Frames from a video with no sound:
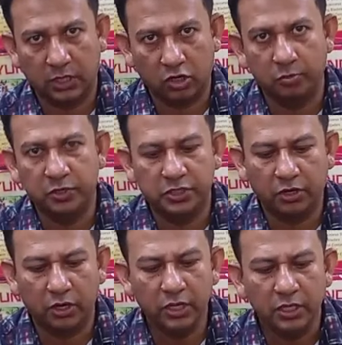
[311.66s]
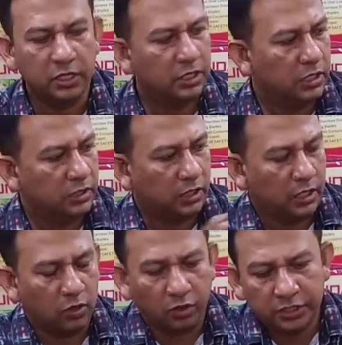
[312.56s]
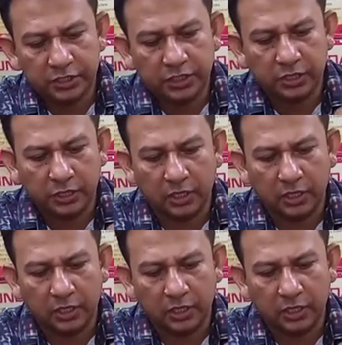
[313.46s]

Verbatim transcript: কম বেশি হয় তা ননস্টিক